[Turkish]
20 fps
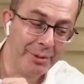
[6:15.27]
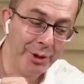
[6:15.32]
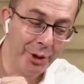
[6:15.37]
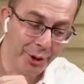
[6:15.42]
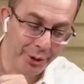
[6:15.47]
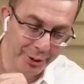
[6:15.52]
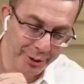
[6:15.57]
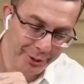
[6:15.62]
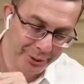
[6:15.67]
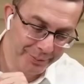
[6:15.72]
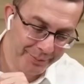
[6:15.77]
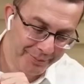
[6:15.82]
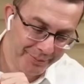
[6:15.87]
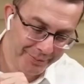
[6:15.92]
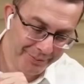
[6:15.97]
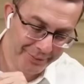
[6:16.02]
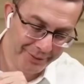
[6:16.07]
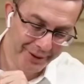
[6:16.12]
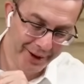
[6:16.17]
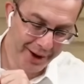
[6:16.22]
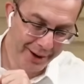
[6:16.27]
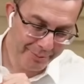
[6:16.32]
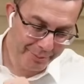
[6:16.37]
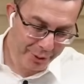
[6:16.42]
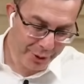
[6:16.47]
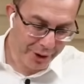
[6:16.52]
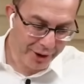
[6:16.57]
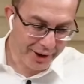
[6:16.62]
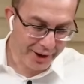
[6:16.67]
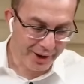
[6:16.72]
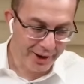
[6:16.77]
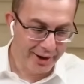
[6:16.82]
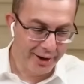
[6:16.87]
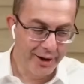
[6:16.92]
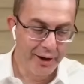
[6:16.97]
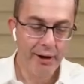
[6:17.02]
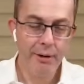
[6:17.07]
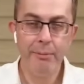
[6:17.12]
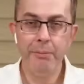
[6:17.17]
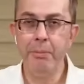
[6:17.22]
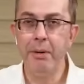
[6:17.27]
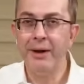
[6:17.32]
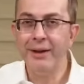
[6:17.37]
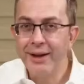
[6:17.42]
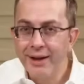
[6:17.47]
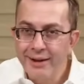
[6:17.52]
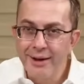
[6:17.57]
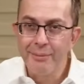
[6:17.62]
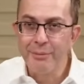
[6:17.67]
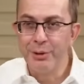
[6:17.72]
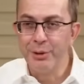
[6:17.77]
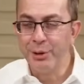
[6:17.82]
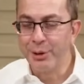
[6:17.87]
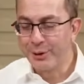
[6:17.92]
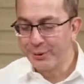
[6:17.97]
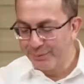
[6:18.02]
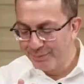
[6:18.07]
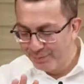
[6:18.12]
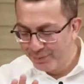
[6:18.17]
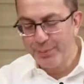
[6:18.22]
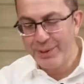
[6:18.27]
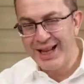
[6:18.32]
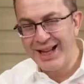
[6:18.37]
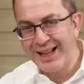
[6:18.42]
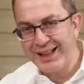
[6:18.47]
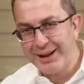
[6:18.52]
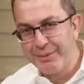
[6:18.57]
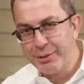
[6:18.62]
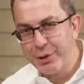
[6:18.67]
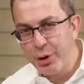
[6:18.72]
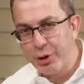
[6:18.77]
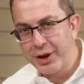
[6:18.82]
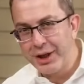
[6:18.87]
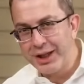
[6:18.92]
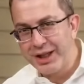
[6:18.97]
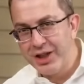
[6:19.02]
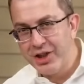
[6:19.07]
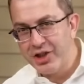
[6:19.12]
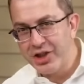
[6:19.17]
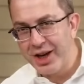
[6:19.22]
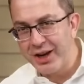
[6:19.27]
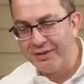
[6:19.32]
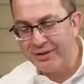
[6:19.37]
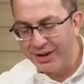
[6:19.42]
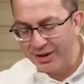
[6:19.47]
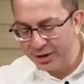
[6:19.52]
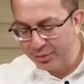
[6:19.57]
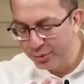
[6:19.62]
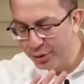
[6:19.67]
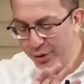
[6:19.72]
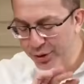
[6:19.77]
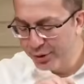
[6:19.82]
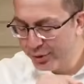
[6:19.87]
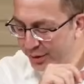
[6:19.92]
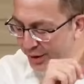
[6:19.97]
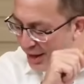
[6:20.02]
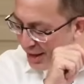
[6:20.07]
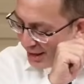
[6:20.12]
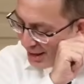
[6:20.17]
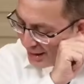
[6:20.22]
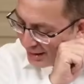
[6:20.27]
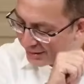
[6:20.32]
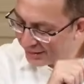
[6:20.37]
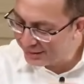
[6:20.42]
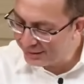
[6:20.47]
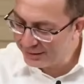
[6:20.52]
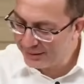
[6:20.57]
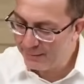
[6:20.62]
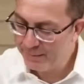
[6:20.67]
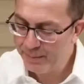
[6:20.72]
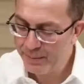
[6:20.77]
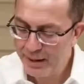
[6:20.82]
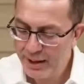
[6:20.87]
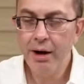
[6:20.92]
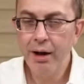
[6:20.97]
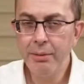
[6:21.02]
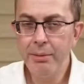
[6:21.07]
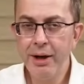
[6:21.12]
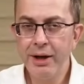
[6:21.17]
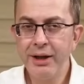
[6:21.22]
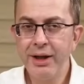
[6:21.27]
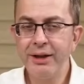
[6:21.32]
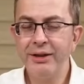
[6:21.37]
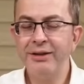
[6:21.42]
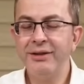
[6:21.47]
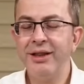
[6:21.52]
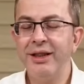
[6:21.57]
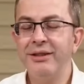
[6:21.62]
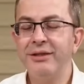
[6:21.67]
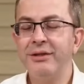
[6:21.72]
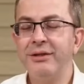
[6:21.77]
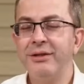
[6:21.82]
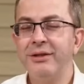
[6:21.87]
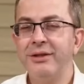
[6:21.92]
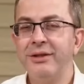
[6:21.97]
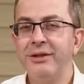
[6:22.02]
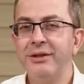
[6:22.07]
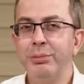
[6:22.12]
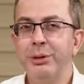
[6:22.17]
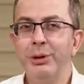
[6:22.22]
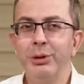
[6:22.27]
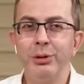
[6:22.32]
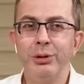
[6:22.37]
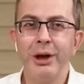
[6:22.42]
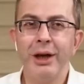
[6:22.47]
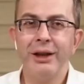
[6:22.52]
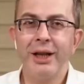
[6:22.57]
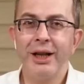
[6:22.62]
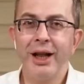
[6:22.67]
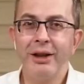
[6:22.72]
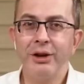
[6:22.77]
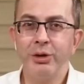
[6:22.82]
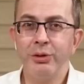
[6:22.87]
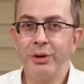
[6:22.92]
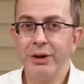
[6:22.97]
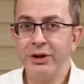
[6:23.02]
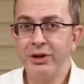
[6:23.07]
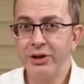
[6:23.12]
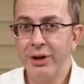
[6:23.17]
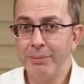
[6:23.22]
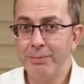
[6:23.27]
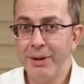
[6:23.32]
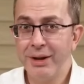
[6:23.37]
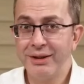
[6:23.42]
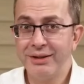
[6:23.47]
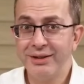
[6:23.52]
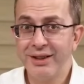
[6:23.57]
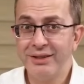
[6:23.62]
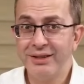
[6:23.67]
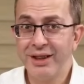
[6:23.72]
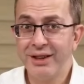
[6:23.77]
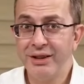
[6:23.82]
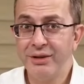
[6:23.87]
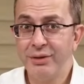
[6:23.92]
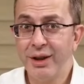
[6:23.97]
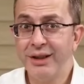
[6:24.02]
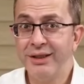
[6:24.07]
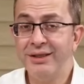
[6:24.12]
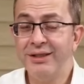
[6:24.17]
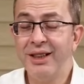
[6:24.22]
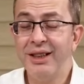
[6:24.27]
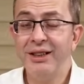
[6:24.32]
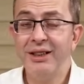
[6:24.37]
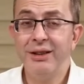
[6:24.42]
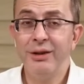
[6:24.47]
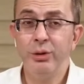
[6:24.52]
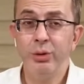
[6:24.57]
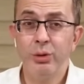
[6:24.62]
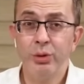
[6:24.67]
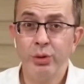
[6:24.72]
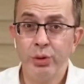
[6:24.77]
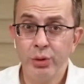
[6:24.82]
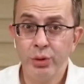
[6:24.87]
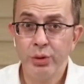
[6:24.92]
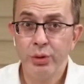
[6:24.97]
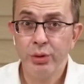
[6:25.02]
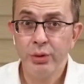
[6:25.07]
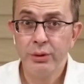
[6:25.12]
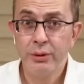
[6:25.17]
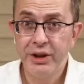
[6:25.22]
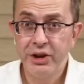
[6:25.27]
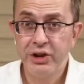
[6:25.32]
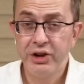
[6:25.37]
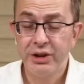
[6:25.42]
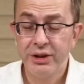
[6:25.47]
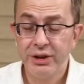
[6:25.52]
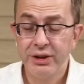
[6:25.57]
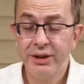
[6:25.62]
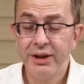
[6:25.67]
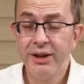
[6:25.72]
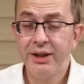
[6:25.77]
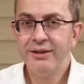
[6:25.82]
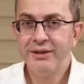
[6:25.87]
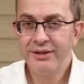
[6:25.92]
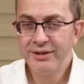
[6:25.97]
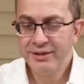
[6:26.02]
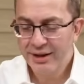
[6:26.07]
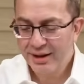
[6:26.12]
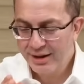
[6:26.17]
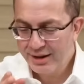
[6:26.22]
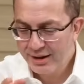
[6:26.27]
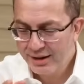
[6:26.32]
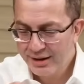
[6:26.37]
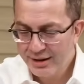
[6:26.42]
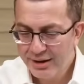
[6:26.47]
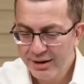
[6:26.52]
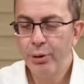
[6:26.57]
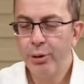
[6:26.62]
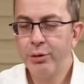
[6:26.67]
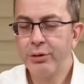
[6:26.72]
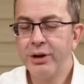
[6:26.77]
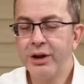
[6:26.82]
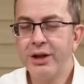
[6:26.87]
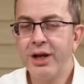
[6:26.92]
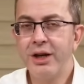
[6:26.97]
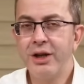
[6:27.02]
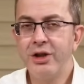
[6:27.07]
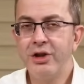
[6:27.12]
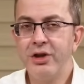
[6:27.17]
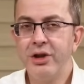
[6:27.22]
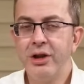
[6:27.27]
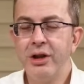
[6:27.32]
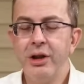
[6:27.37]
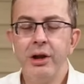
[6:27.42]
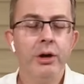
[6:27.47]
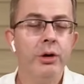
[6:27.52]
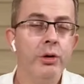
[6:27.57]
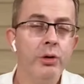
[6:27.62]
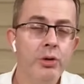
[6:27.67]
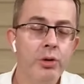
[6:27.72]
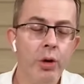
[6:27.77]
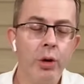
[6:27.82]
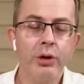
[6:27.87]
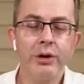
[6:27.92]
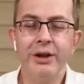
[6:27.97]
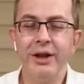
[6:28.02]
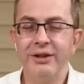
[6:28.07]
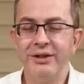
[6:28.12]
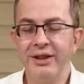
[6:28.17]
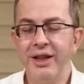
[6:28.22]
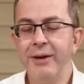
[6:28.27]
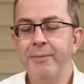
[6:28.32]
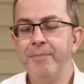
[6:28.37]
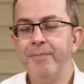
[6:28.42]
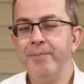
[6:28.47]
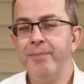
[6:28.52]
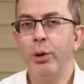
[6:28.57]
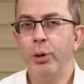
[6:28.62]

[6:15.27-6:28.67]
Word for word: da mı yok? Tamam diyor ki bana da mı yok? Bana da mı yok ikinci evre. Şimdi or- oraya geliriz. Almanya'da gitseniz bir dükkandan alışveriş yapmak isteseniz ve istediğiniz ürün için size oradaki kişi yok dese,